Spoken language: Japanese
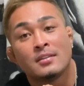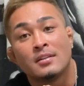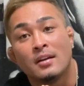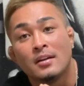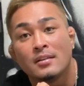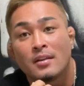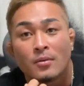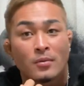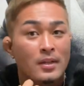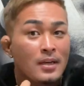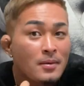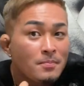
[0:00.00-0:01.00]
なんだろう
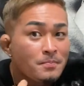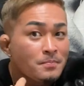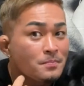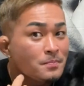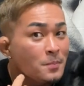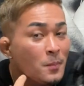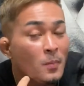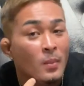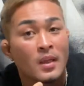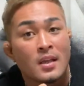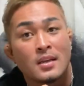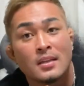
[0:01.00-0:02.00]
な
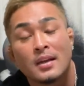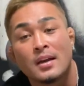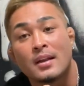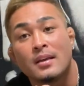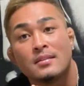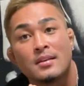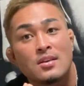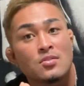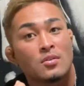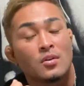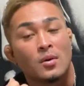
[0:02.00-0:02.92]
なんかね最初